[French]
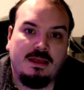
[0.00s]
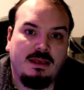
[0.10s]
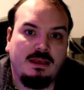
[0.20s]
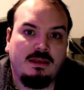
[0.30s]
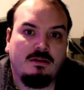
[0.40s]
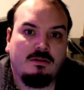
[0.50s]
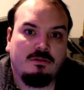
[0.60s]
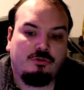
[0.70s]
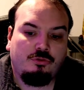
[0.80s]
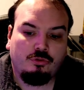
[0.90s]
et
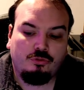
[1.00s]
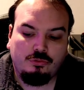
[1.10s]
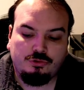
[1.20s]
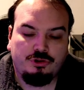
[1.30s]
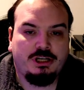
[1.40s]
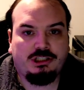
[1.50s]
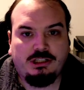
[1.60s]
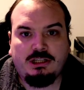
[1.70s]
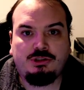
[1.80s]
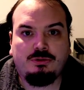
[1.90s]
euh, surtout, je cherchais
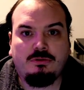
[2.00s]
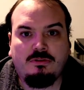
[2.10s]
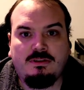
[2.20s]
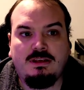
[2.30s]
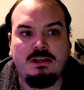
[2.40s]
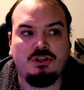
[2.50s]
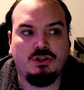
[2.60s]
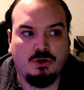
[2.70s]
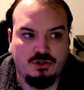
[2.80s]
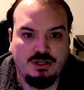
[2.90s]
des choses qui
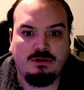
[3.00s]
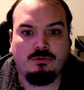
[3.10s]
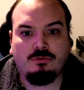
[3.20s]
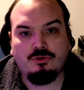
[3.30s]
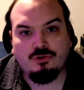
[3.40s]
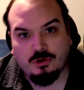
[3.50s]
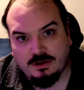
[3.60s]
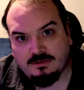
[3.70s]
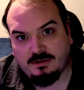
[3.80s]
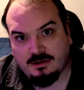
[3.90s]
changeaient de ce que je
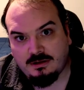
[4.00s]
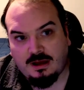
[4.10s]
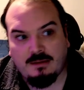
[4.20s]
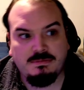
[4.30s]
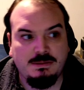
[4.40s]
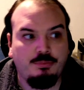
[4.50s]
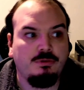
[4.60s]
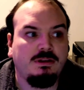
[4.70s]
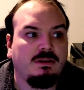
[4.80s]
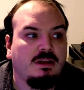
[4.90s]
connaissais un petit peu
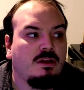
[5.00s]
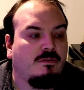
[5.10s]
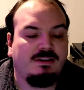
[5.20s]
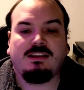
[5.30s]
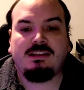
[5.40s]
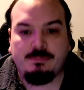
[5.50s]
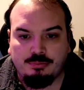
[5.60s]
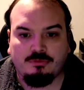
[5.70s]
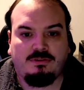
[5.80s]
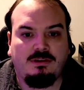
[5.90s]
des, on va dire, des
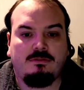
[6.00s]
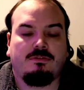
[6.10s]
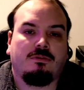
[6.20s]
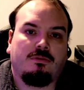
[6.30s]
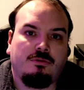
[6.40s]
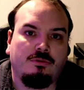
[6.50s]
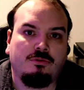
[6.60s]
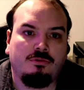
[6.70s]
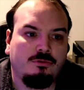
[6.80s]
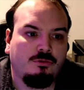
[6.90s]
poncifs
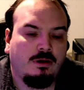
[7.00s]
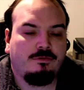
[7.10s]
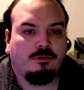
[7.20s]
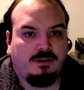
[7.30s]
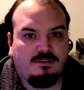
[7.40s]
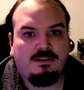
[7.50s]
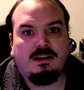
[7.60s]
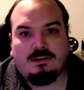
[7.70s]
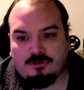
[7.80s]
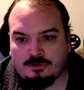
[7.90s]
de, la fantasy, de
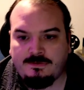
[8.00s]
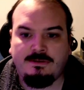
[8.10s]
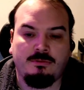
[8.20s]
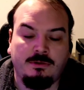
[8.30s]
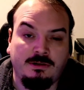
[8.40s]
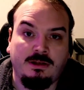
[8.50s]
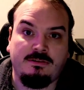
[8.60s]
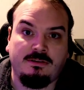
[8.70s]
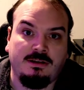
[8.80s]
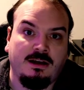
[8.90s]
la science-fiction,
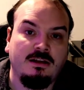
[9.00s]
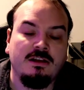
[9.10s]
etc.